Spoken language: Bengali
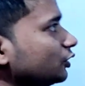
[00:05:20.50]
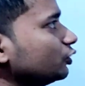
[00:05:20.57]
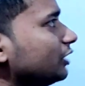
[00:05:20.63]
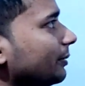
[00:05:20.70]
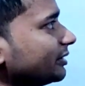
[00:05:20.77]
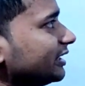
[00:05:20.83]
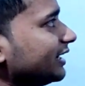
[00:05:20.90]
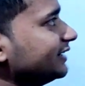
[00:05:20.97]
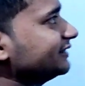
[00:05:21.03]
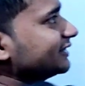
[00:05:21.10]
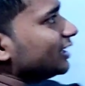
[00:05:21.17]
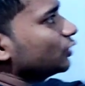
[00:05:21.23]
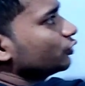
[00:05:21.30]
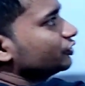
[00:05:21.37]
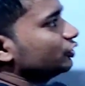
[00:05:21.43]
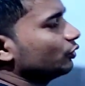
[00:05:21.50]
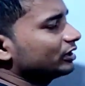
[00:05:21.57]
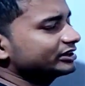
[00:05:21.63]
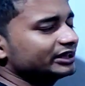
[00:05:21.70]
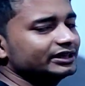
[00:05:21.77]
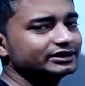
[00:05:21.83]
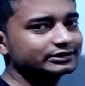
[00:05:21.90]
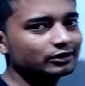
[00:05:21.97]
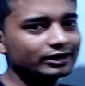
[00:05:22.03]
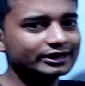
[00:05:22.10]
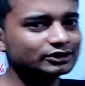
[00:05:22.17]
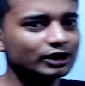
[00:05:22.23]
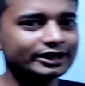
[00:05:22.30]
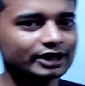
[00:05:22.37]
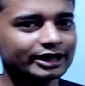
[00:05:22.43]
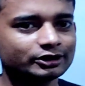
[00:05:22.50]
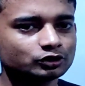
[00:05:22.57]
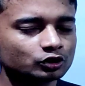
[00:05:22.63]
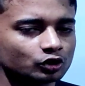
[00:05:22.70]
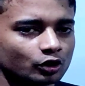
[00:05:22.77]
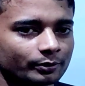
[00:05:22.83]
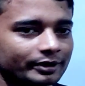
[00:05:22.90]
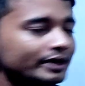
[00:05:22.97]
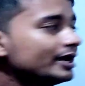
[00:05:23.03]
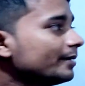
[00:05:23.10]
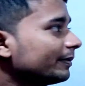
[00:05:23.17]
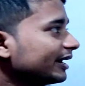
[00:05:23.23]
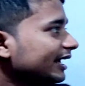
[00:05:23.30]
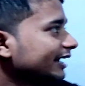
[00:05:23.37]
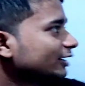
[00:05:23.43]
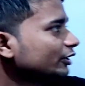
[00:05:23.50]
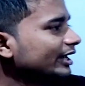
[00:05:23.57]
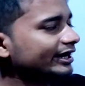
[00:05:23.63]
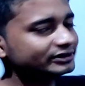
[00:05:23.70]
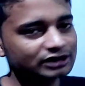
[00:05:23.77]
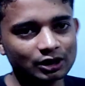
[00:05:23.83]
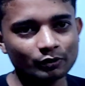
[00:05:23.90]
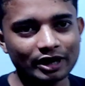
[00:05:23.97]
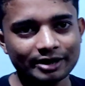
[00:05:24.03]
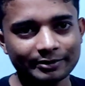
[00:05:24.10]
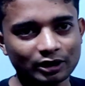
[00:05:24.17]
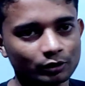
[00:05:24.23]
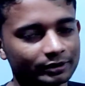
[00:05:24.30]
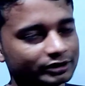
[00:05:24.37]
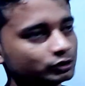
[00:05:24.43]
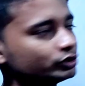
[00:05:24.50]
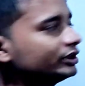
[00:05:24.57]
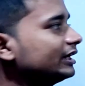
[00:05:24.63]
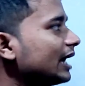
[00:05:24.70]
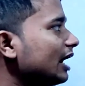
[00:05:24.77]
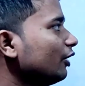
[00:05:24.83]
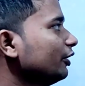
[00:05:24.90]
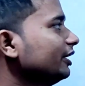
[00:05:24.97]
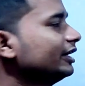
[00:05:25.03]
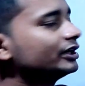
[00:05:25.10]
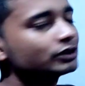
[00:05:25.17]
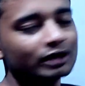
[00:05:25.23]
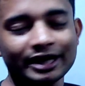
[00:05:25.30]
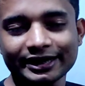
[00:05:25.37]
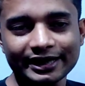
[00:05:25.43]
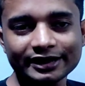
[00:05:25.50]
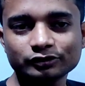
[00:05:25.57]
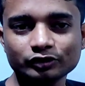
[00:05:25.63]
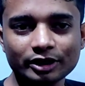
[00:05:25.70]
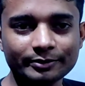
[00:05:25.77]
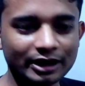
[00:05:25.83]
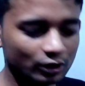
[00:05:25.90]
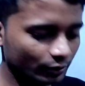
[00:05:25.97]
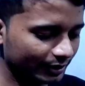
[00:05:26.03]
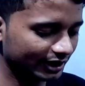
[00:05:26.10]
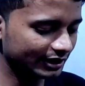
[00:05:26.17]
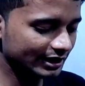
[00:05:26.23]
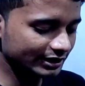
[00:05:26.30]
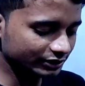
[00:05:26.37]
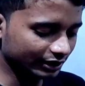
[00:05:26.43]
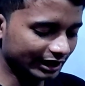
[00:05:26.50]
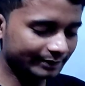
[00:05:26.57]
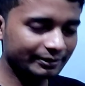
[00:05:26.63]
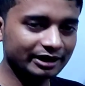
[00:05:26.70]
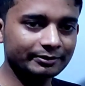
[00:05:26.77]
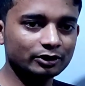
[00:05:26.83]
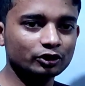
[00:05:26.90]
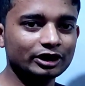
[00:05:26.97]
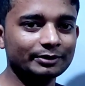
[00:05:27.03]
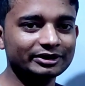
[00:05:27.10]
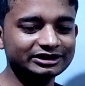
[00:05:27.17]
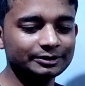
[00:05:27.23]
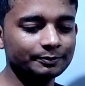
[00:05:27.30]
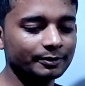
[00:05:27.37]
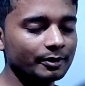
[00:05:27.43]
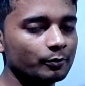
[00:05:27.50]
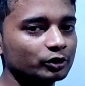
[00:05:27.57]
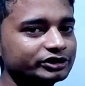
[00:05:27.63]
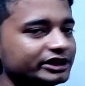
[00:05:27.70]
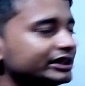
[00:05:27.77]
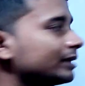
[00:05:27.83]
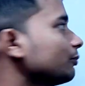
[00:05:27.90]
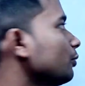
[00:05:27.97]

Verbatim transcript: এখানে যদি আমাদের ইজিক্যাল টু জিরো আসে তাহলে তো এটাই শূন্য হবে মানে এটাই এক্স আর ওয়াইয়ের মান হবে যদি না হয় তাহলে এটা এক্স ওয়াইয়ের মান হবে না তাহলে একবার একবার করে আমরা সিম্পলভাবে বসিয়ে